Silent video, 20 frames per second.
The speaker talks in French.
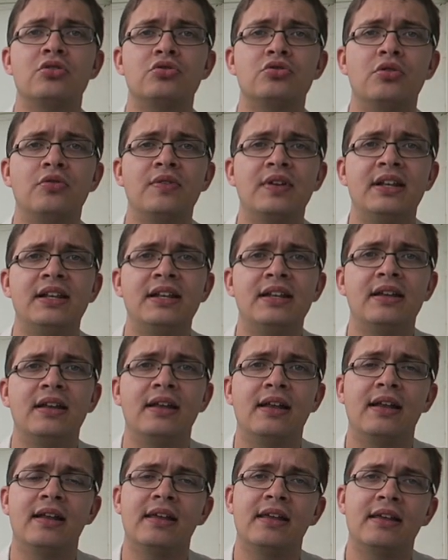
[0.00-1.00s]
Je vais,
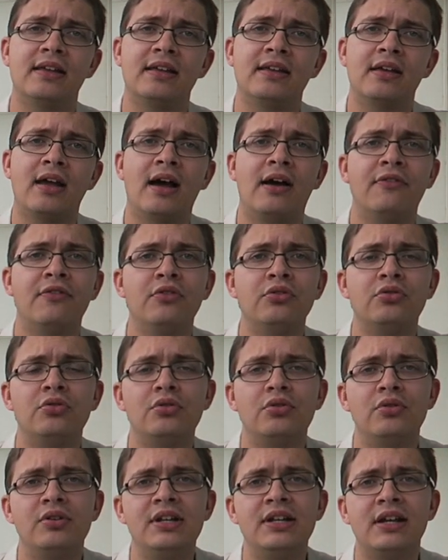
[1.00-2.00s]
avant
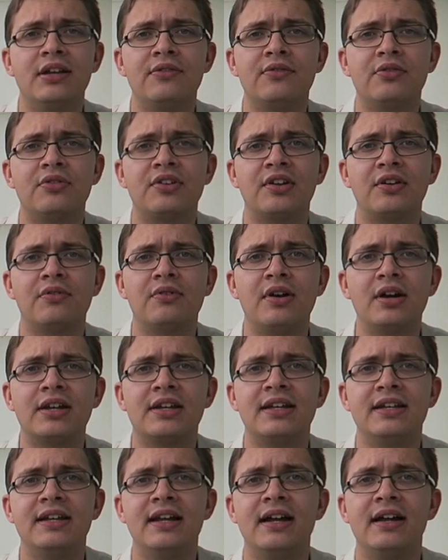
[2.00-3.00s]
de le lire, il faut savoir
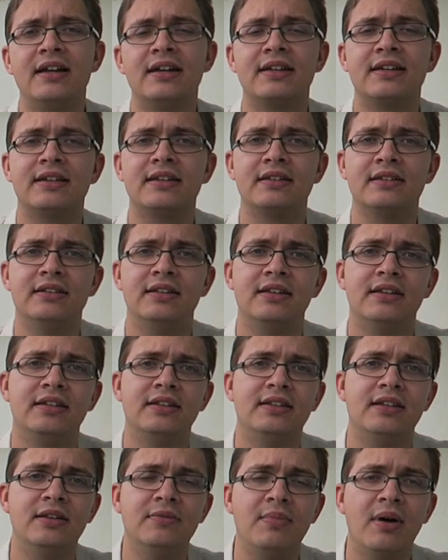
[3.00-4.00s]
qu'il y a
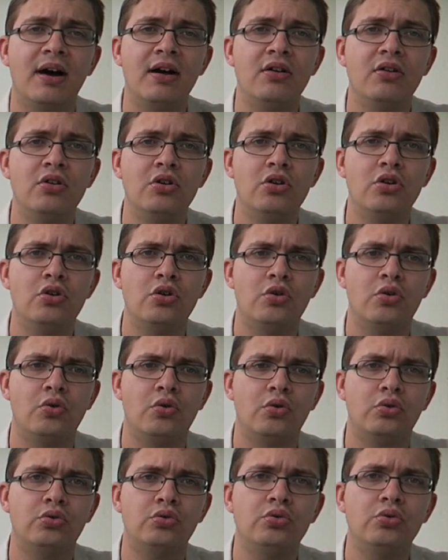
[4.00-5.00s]
des débats
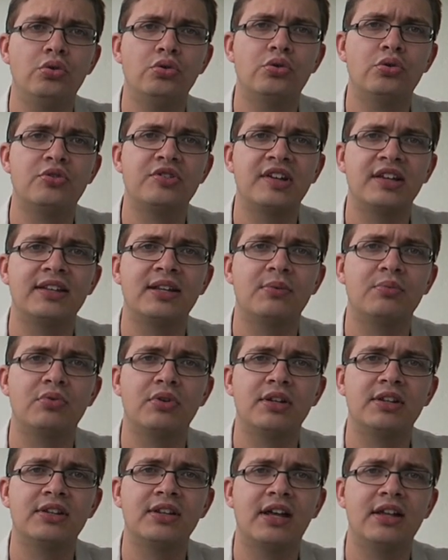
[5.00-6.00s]
autour de certains
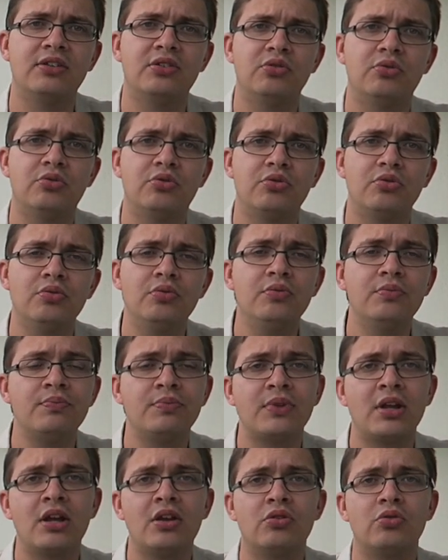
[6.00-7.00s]
points de traduction.
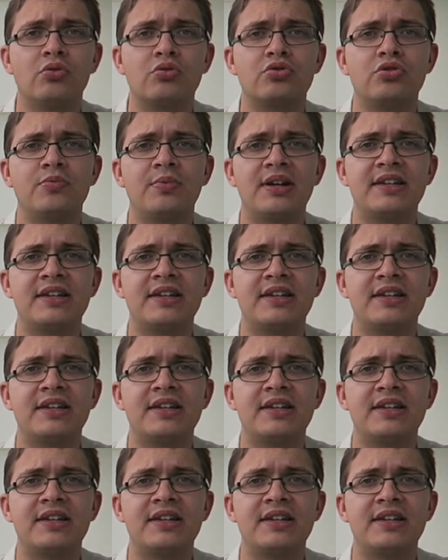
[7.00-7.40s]
Donc je